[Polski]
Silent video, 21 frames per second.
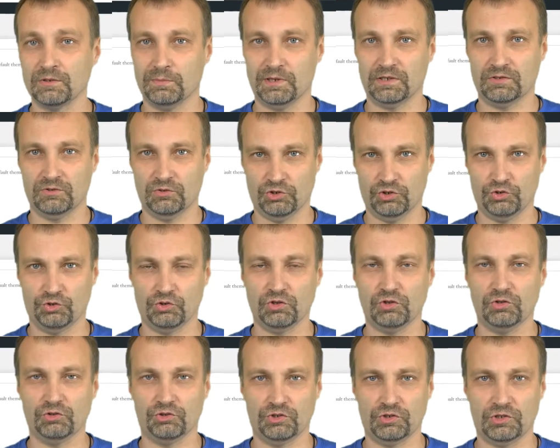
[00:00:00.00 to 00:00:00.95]
bardzo często
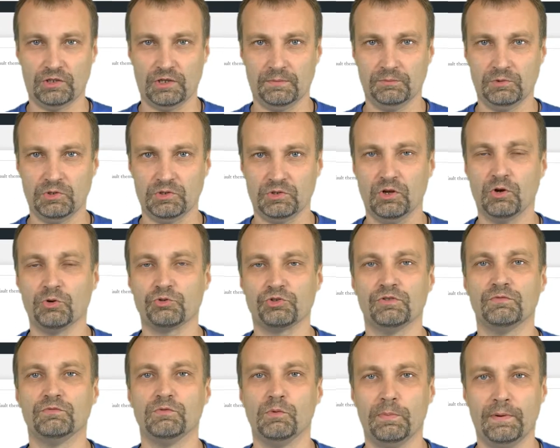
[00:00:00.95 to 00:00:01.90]
korzystam, to jest
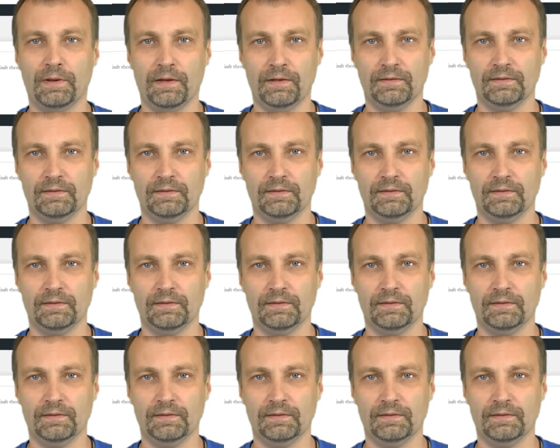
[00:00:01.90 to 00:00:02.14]
Ocean WP.